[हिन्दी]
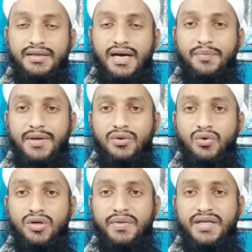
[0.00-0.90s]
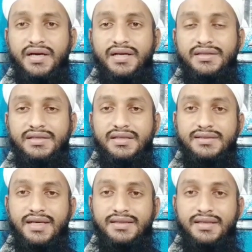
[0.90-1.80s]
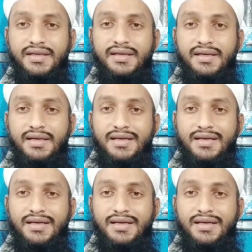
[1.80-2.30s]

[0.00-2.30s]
यहाँ पर लोग बड़ी गलती कर जाते हैं